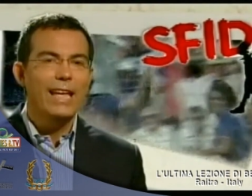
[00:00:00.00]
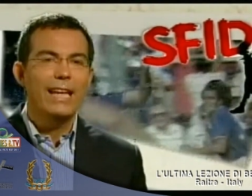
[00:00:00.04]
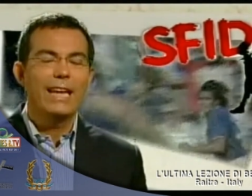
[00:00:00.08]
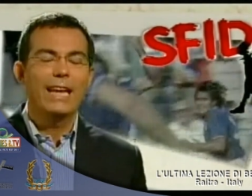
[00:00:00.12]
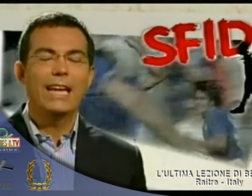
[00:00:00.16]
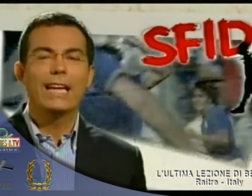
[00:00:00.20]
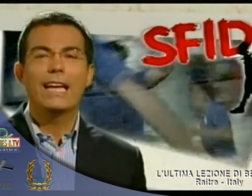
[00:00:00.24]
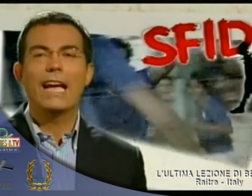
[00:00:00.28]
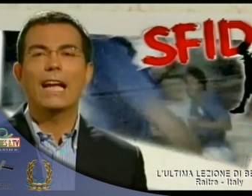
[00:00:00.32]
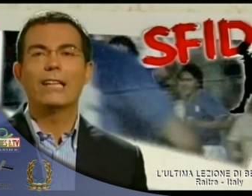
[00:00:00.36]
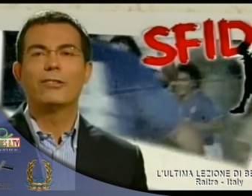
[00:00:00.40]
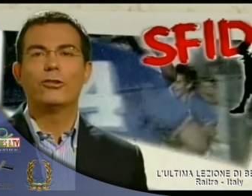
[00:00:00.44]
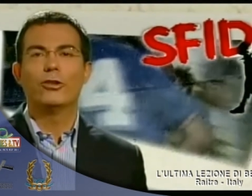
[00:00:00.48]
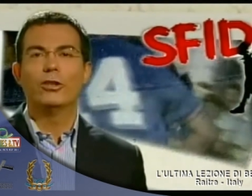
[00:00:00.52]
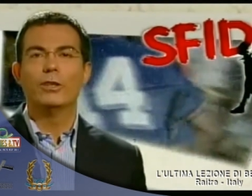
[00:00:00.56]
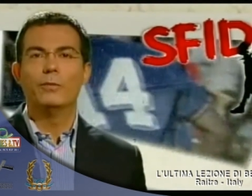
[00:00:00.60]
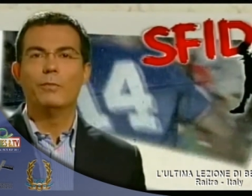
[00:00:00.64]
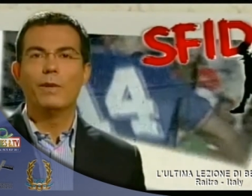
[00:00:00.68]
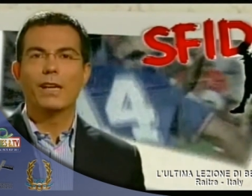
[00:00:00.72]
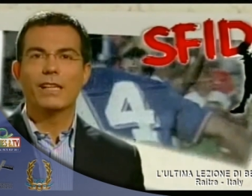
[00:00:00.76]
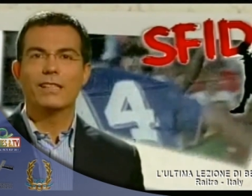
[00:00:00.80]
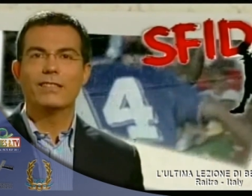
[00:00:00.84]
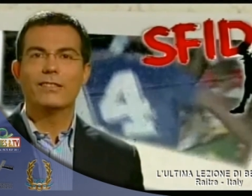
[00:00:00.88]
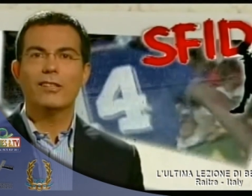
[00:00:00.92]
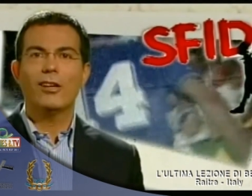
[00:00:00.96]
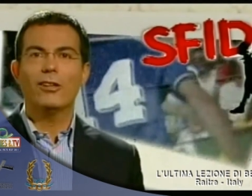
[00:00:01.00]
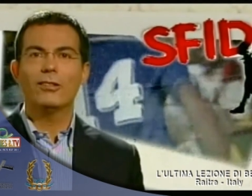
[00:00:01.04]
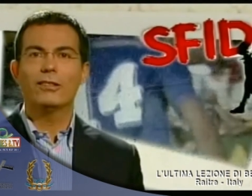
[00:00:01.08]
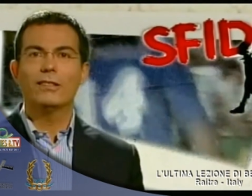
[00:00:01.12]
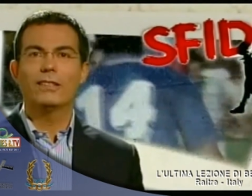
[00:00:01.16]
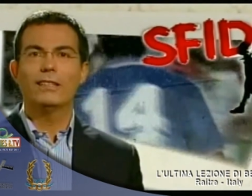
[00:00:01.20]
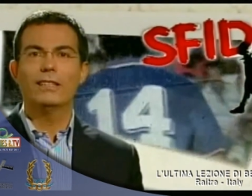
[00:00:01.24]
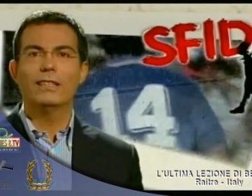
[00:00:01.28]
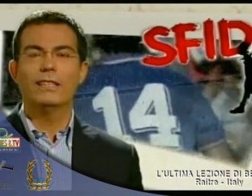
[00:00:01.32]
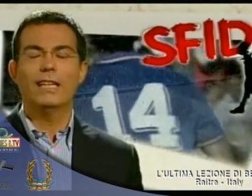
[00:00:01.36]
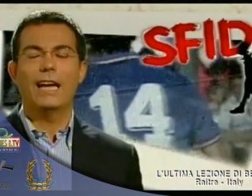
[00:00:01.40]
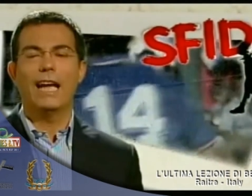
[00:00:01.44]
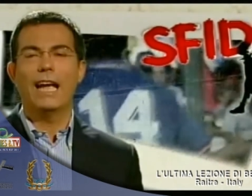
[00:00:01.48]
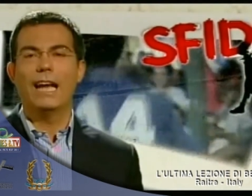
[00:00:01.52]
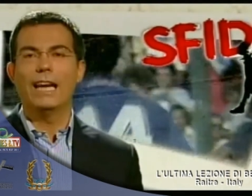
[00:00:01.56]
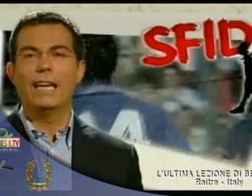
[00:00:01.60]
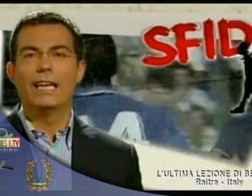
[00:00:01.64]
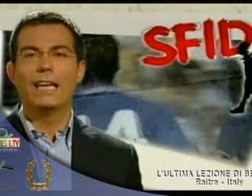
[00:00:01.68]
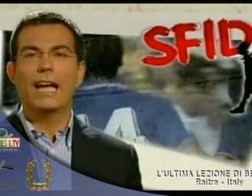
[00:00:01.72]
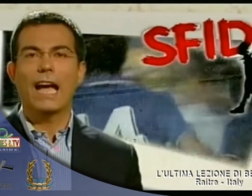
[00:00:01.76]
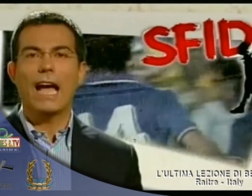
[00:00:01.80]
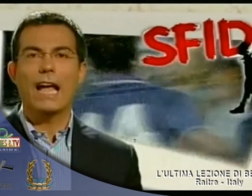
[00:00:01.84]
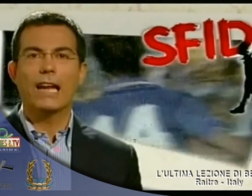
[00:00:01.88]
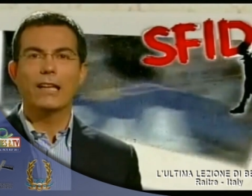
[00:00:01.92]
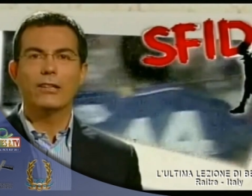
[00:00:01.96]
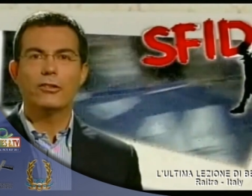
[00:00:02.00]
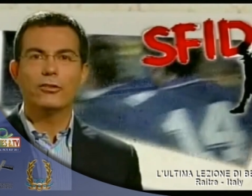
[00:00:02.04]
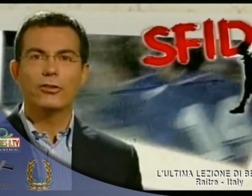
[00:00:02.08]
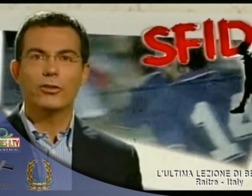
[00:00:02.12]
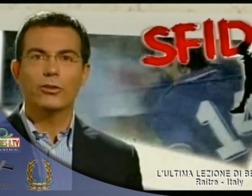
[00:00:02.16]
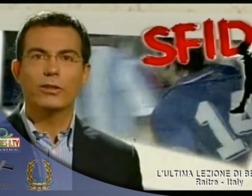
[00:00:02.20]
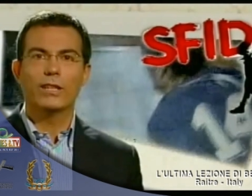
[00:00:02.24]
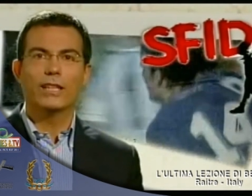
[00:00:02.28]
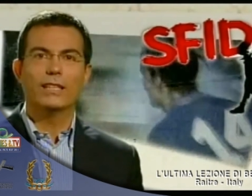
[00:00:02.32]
Il calcio di Berzot è il calcio